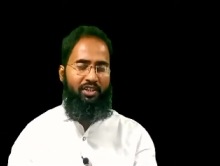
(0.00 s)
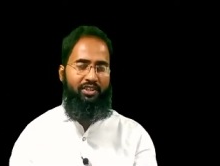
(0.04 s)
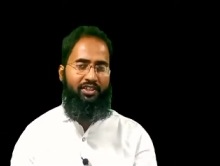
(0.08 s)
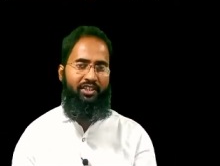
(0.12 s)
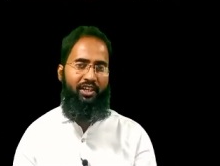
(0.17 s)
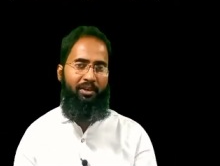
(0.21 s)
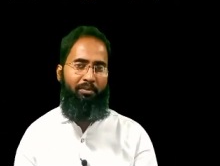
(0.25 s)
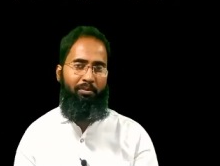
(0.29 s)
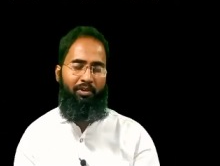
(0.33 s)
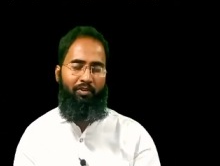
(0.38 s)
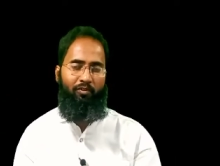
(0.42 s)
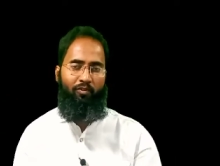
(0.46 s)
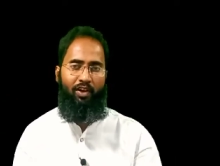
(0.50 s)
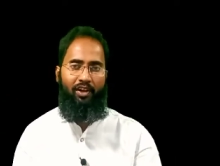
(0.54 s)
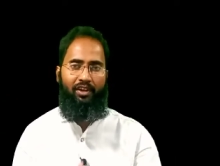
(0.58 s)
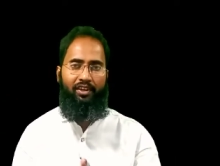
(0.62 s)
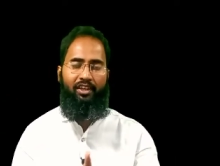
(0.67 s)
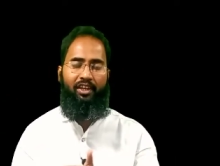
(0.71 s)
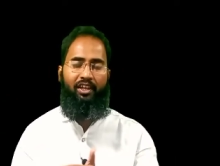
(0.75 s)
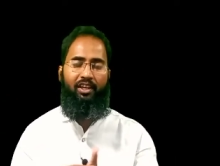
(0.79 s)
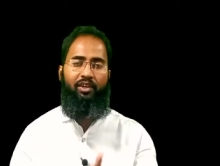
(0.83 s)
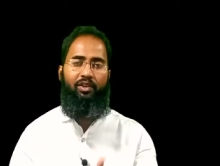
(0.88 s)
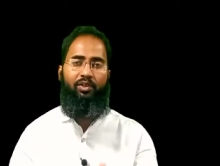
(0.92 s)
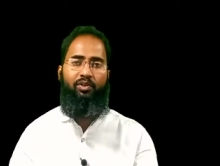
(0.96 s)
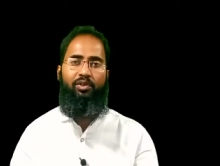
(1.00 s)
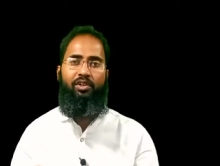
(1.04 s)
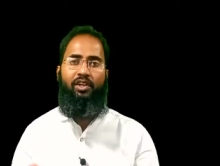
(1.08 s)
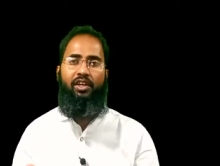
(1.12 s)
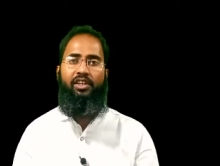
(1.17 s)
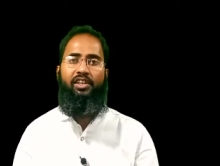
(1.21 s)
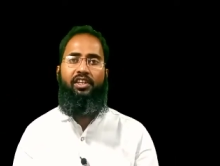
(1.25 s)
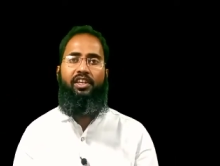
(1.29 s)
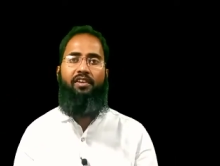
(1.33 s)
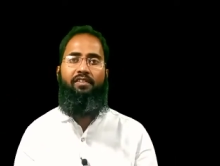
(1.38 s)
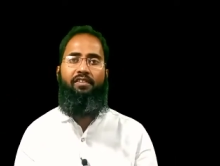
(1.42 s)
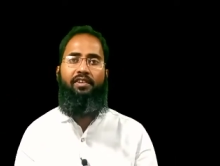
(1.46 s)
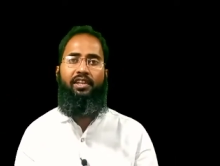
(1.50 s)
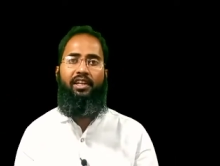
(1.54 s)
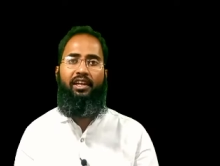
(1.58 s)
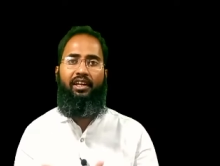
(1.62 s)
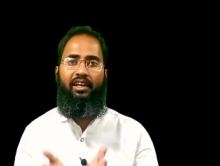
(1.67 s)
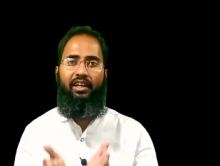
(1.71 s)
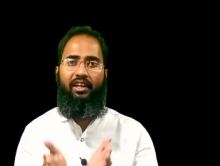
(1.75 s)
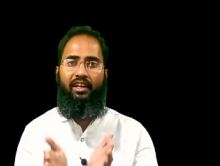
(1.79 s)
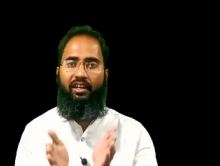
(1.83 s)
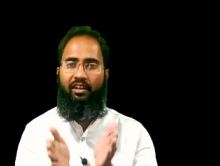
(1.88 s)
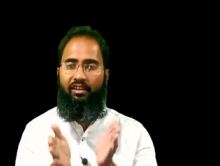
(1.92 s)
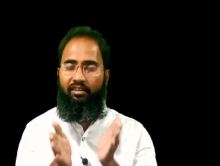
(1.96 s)
సరే మనం వాక్యాలను ఏ
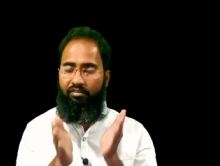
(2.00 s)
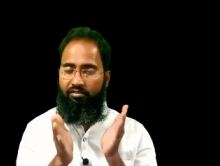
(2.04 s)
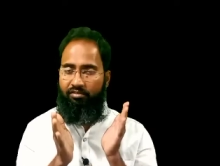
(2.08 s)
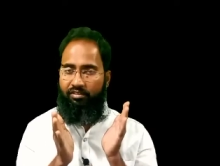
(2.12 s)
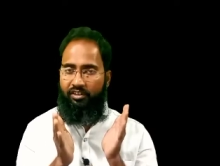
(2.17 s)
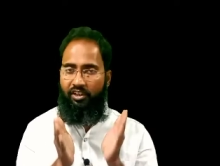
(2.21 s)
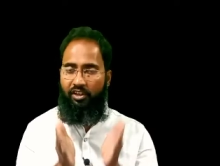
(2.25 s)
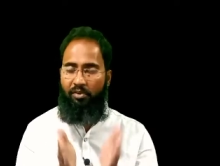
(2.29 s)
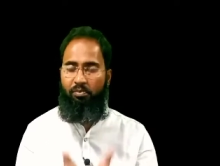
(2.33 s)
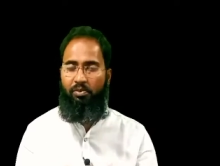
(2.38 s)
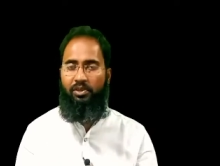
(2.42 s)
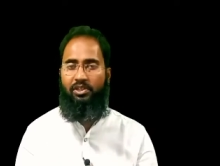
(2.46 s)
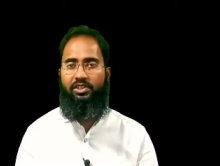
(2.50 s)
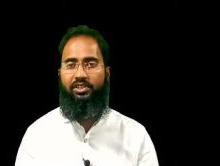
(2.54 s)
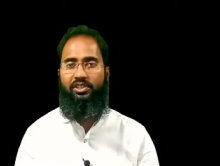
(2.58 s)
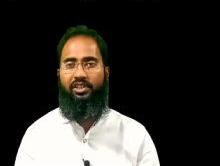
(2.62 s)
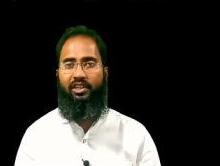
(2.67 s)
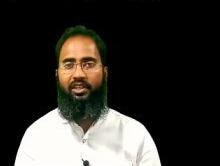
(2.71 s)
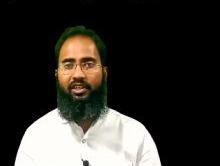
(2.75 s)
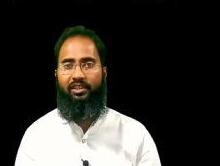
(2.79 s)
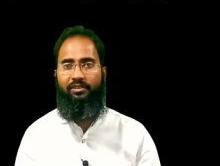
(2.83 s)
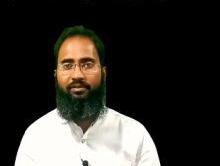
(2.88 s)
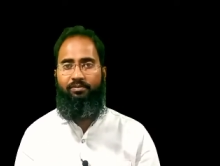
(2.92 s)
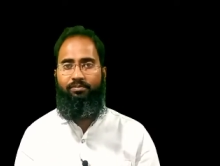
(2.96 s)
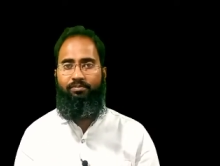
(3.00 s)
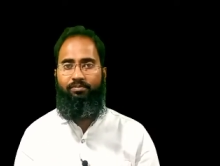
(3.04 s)
విధంగా నిర్మించాలి